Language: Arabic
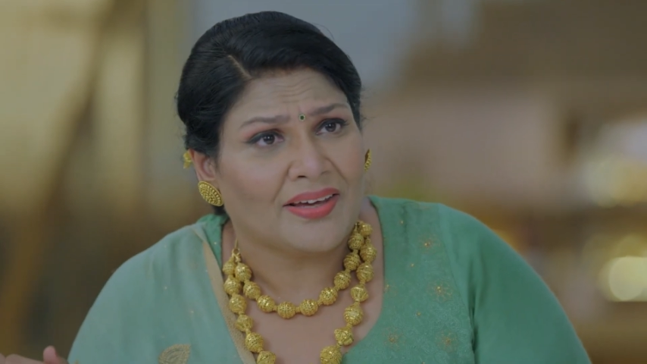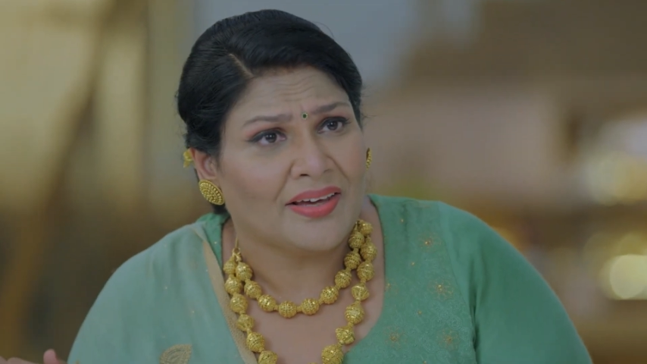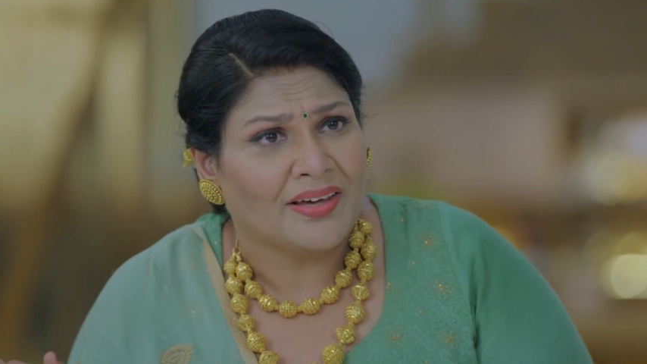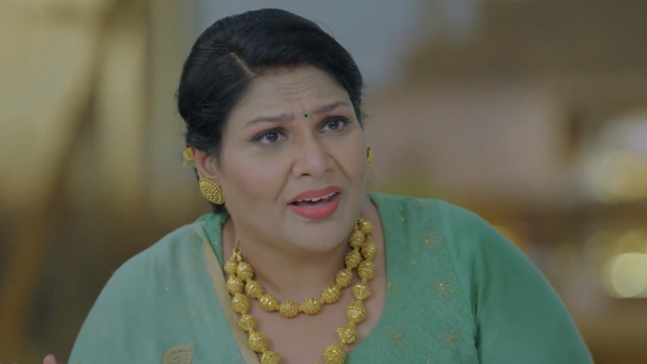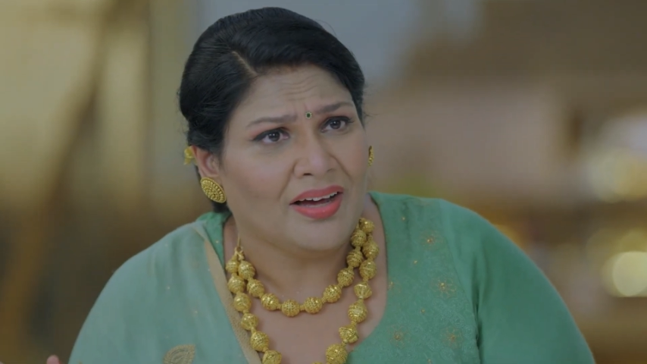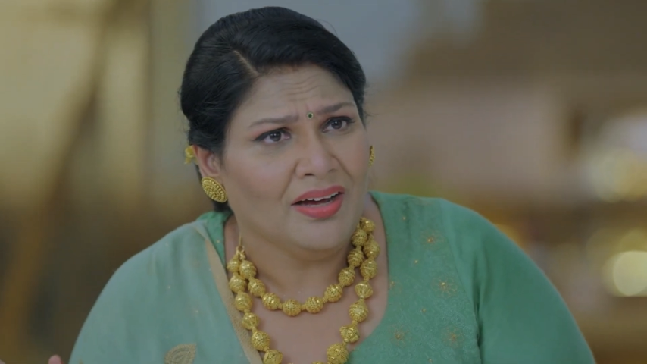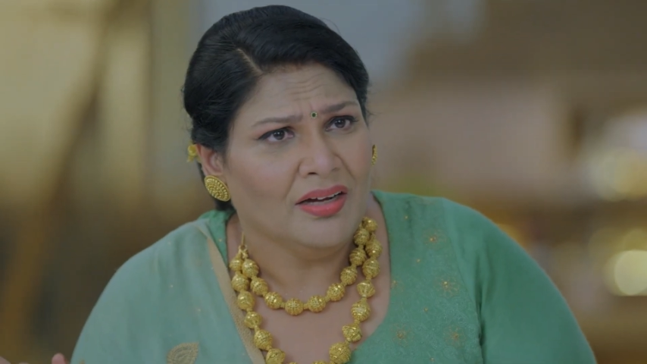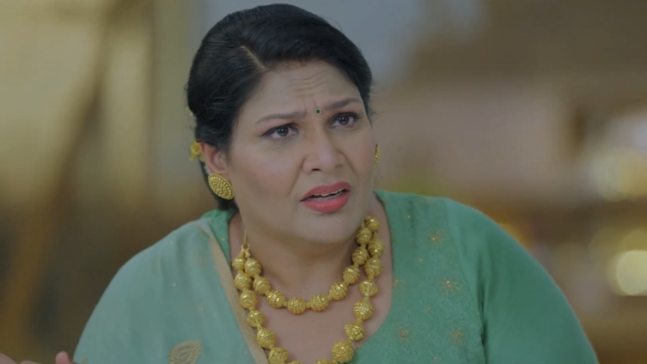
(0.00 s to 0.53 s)

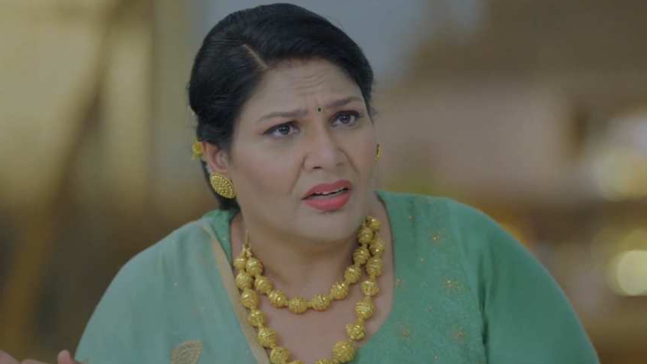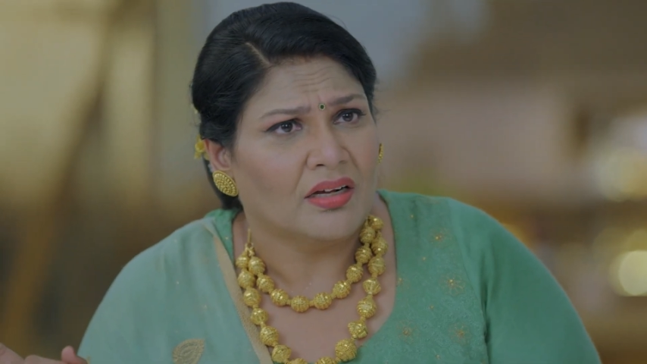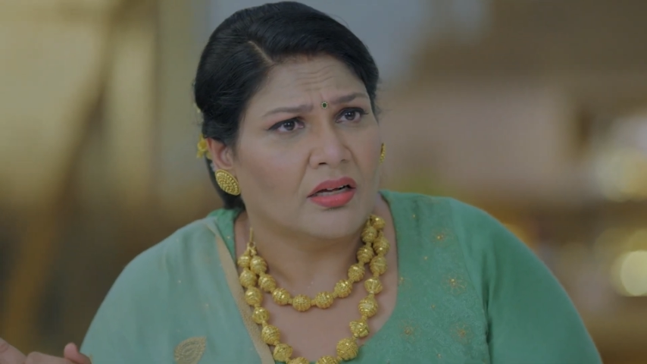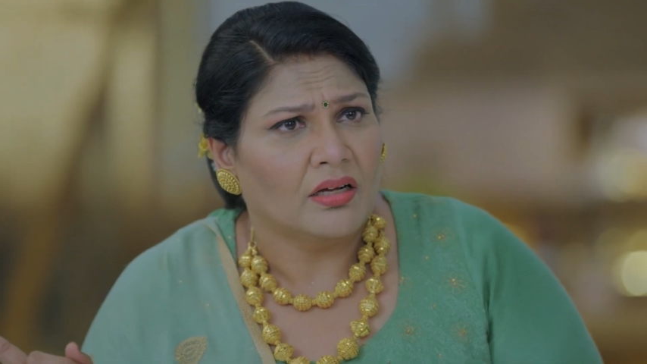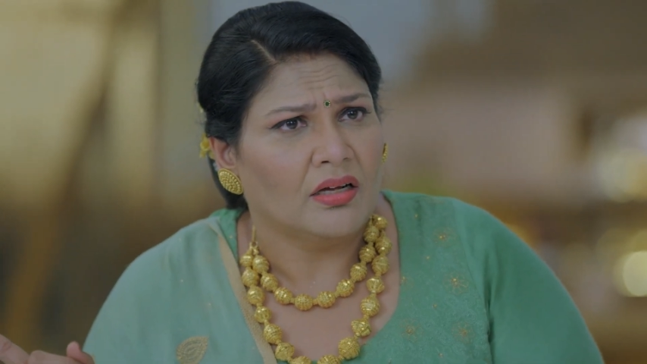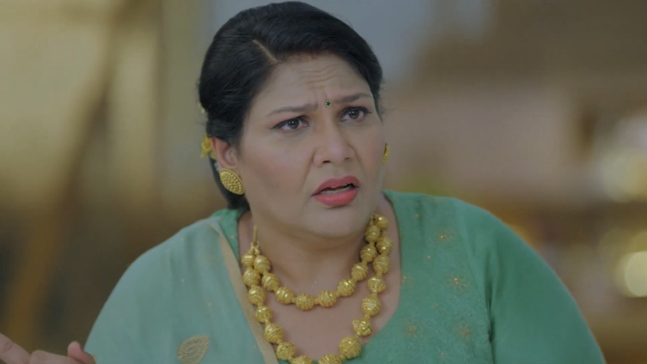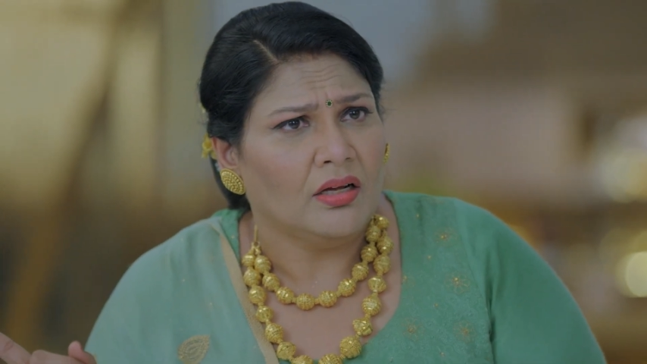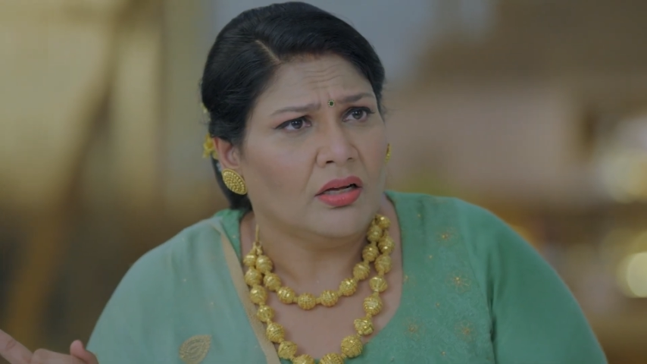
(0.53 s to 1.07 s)
قصده؟
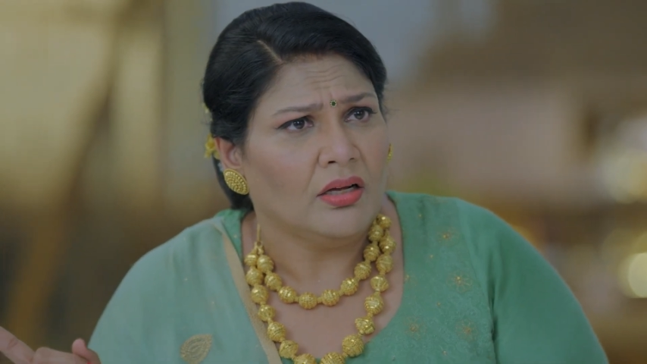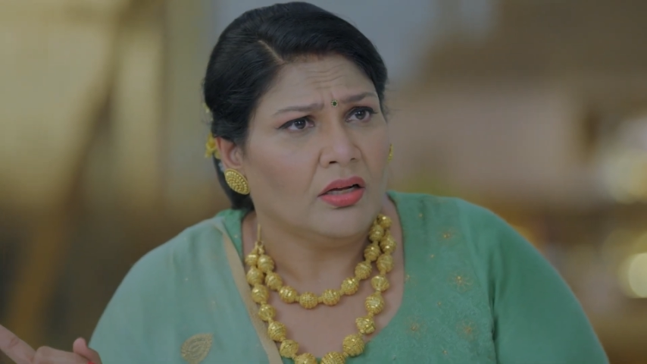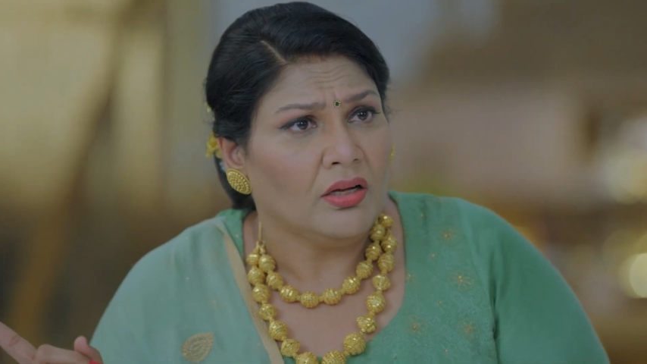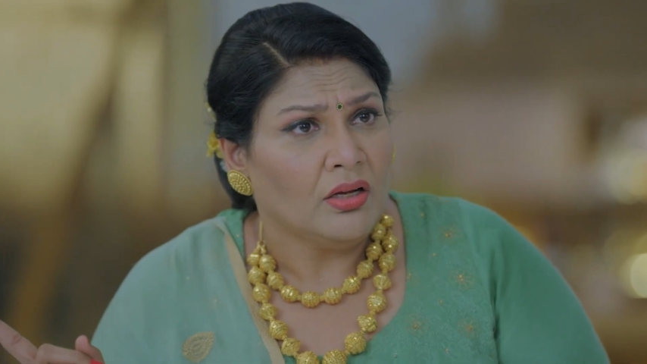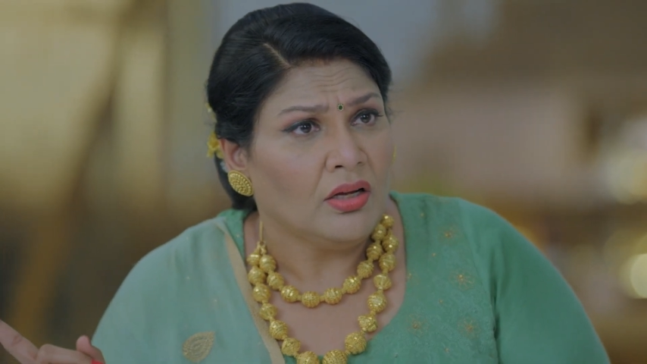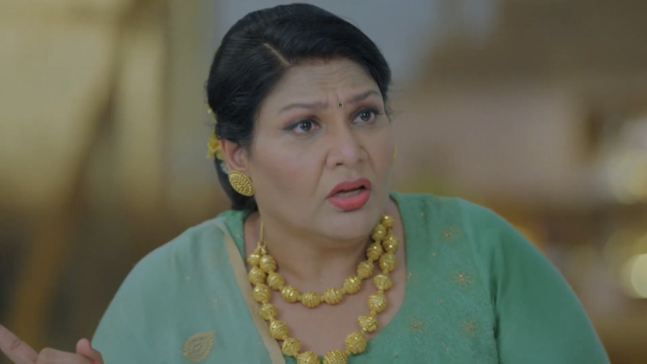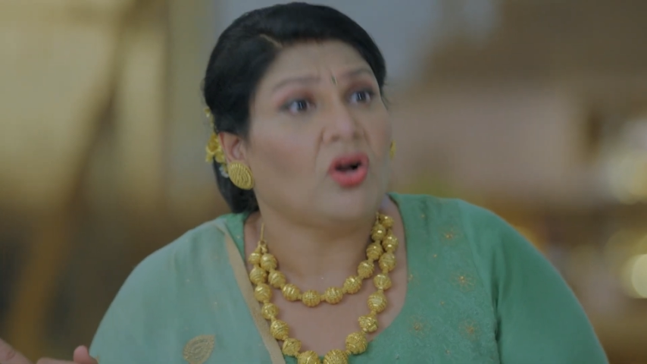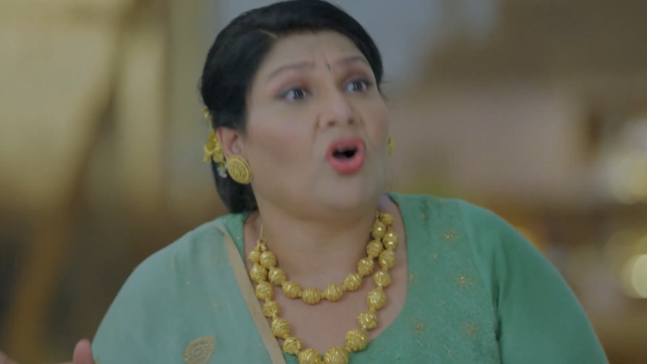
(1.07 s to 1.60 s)

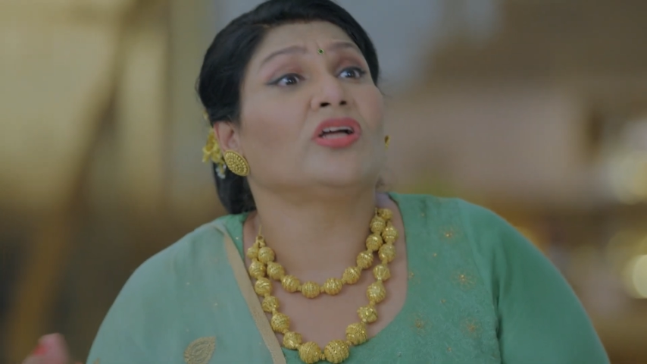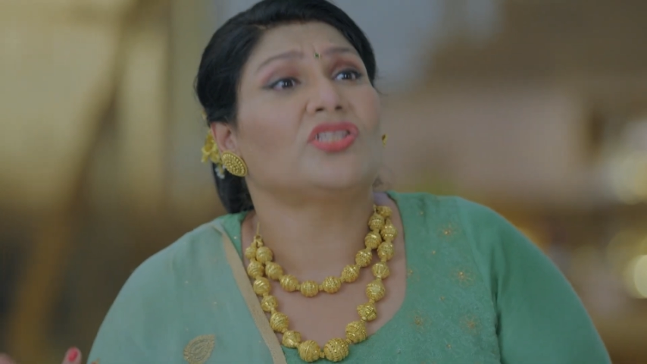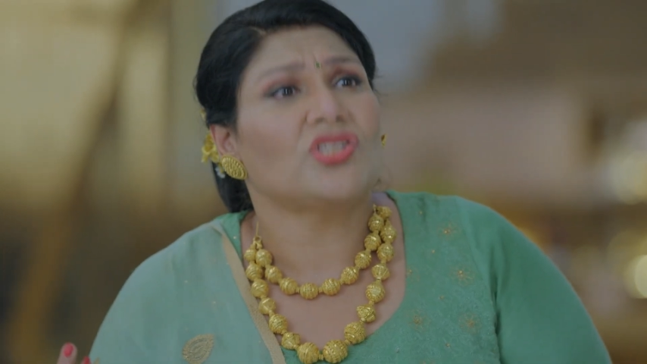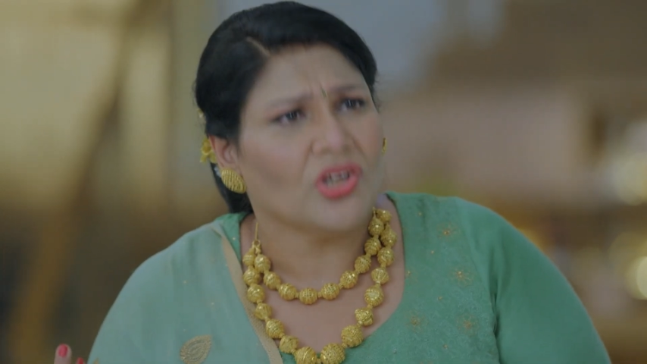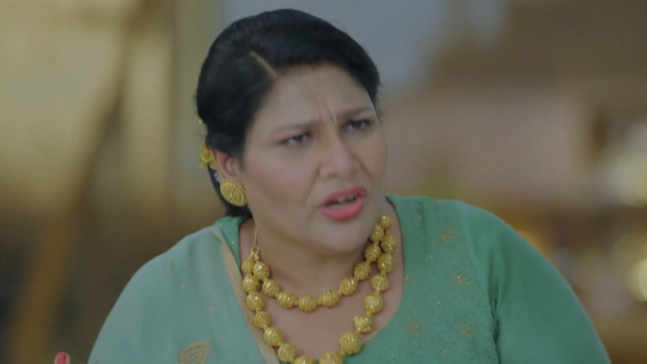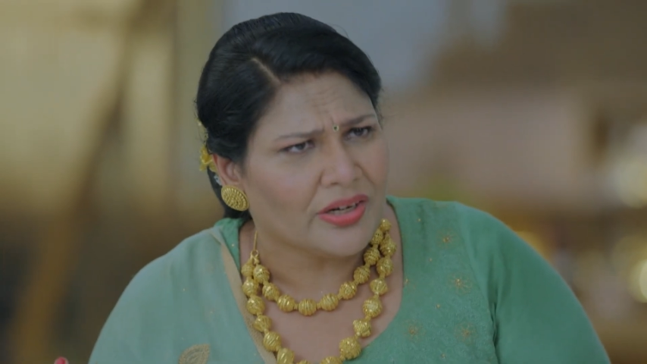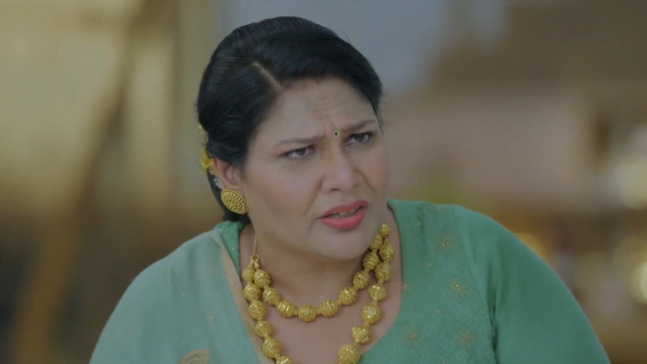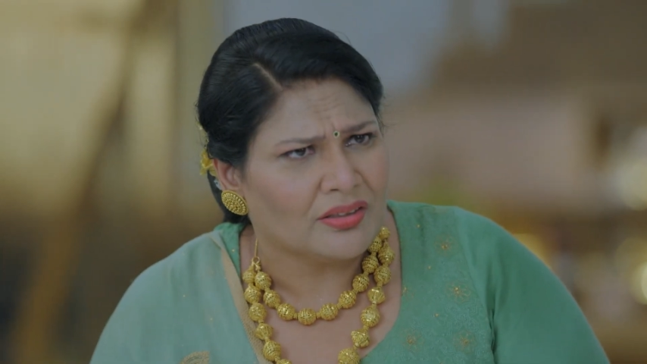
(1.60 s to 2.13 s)
مين
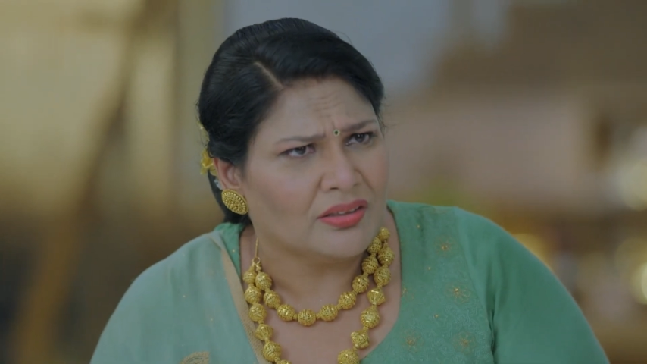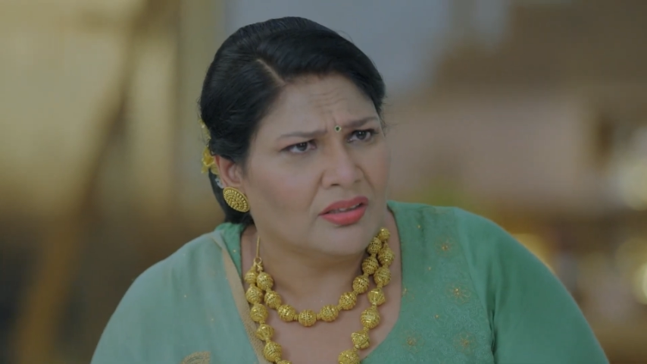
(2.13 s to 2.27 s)
هالمرة